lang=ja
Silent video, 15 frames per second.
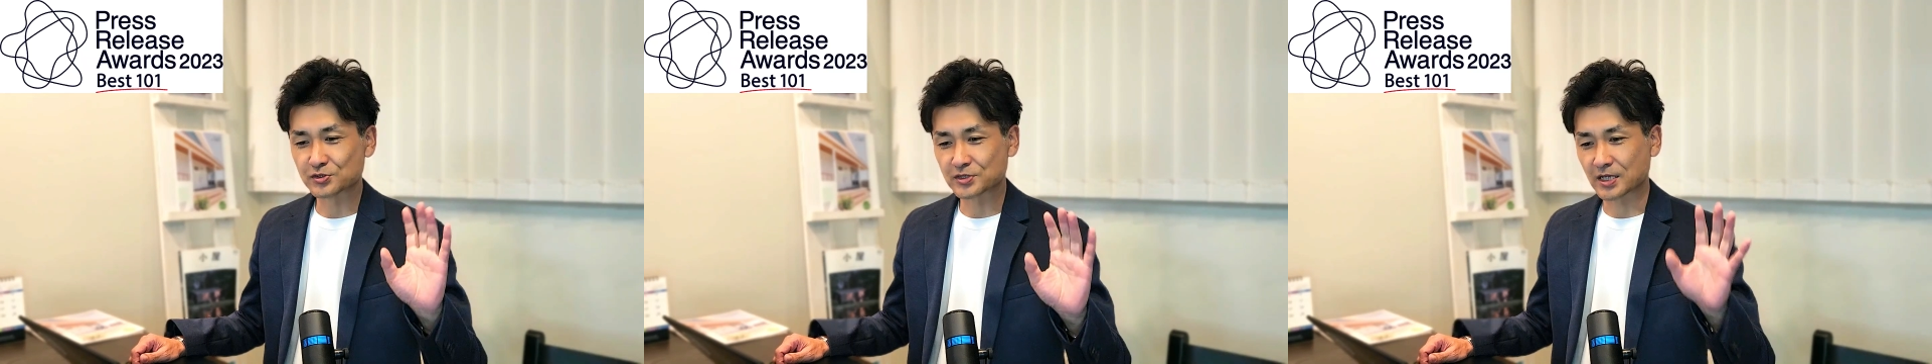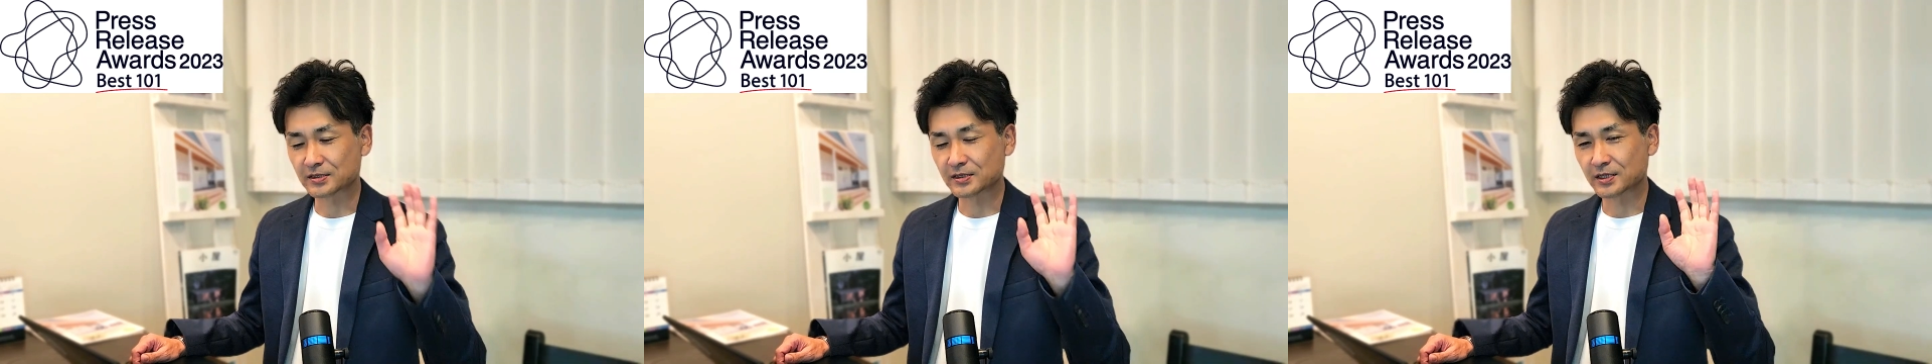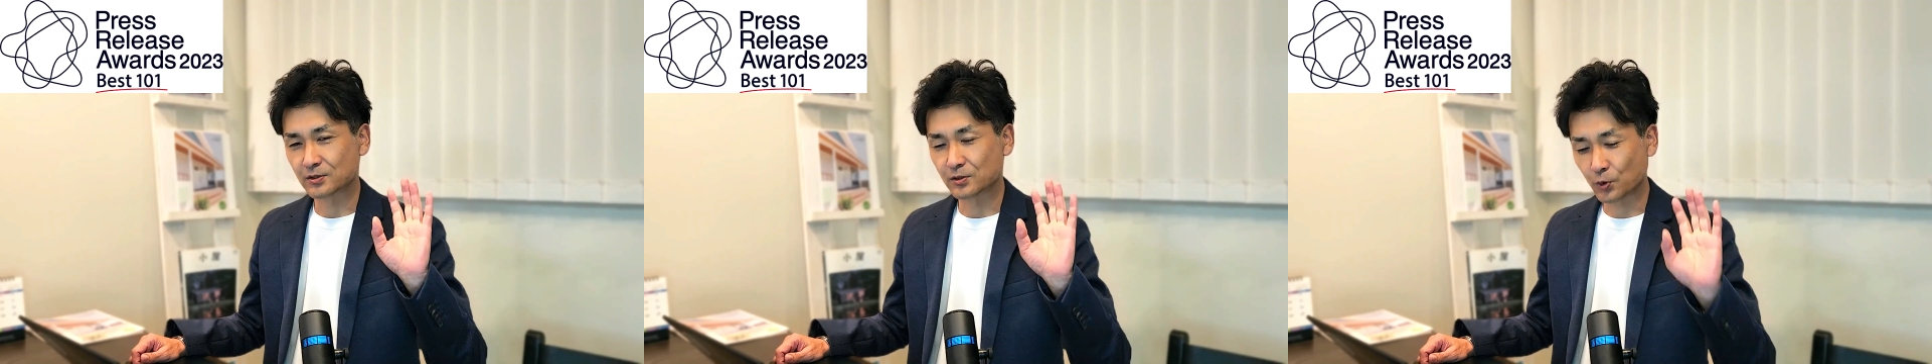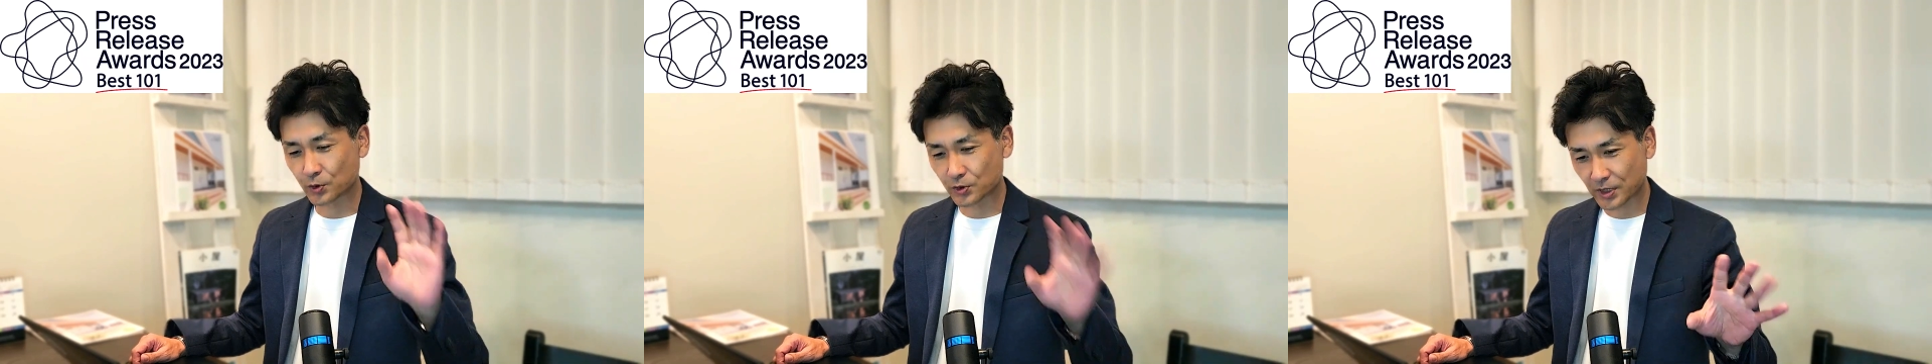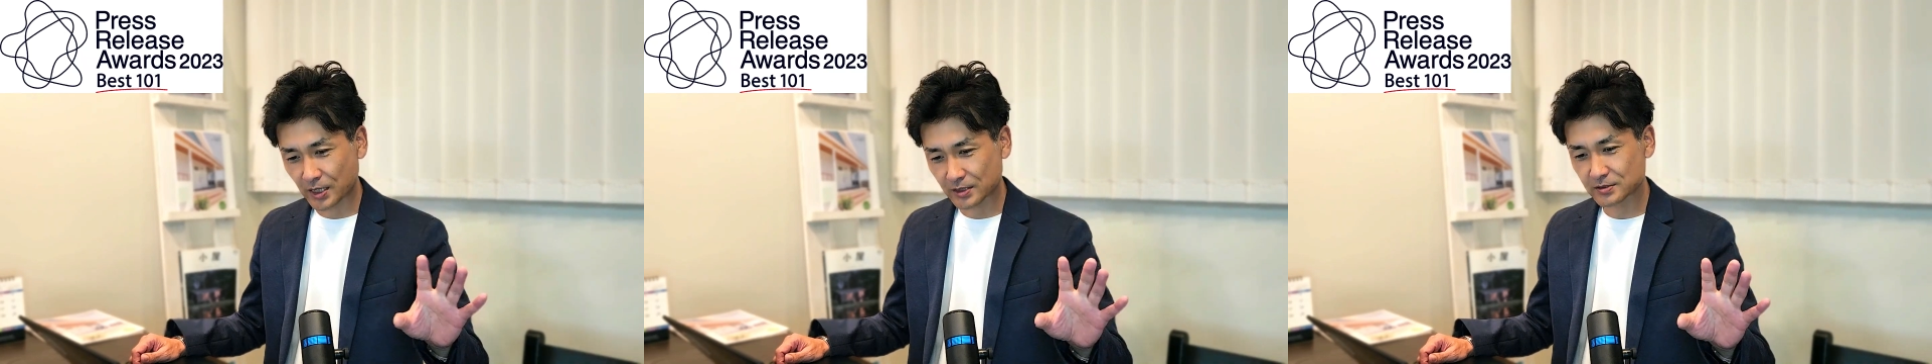さんねんろ
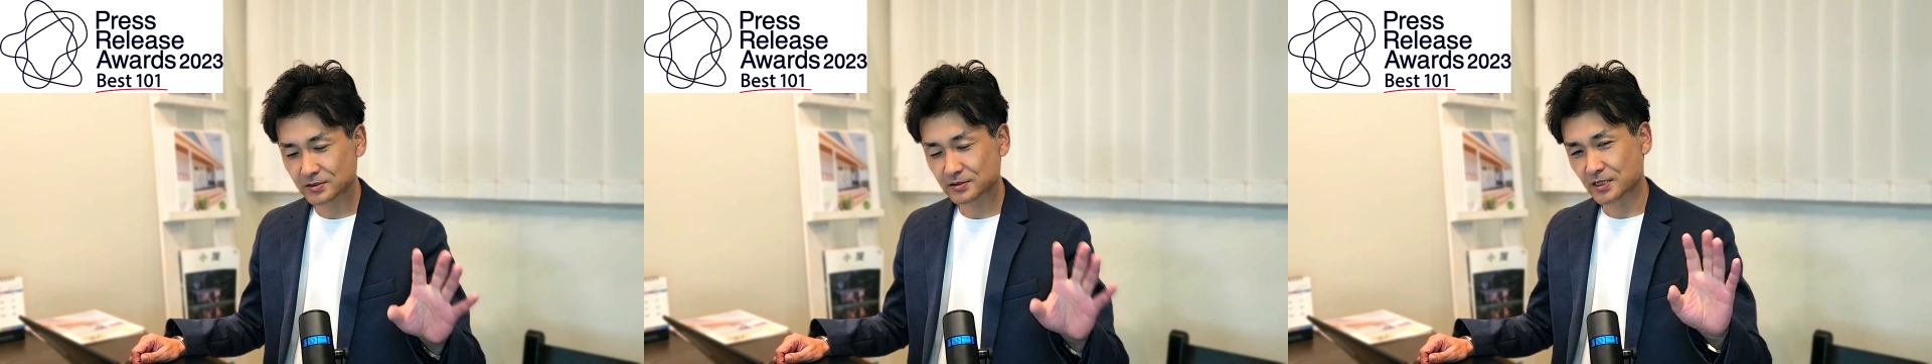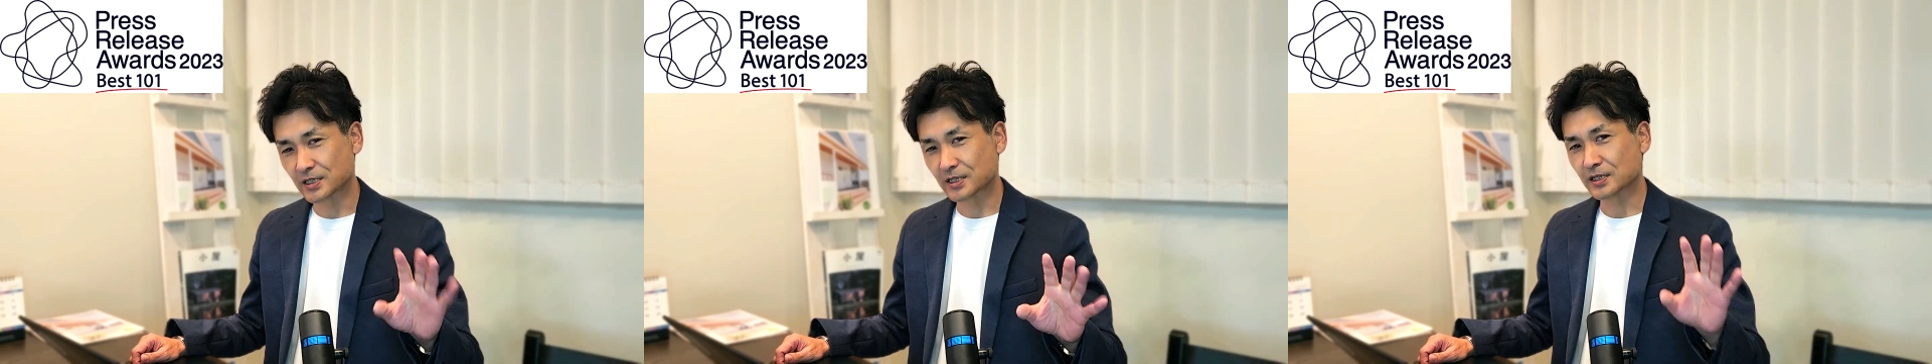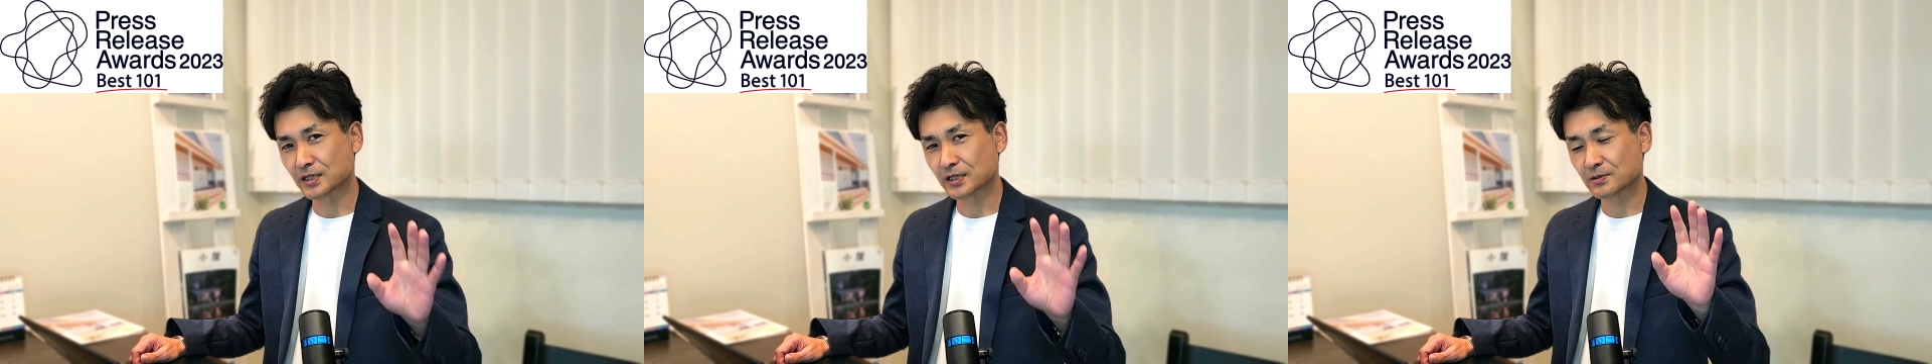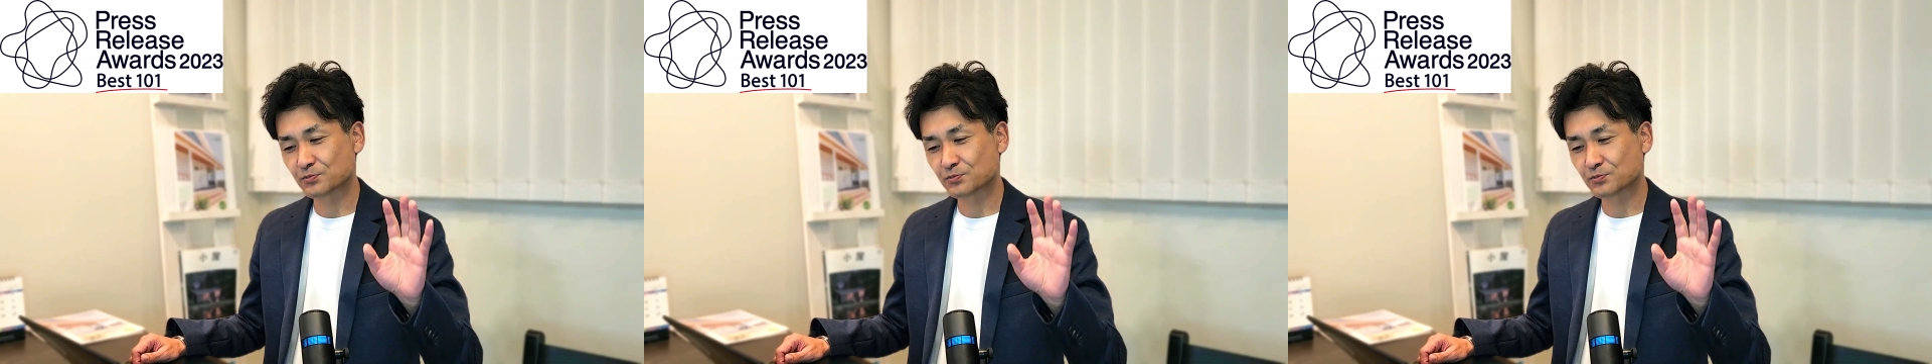くがつに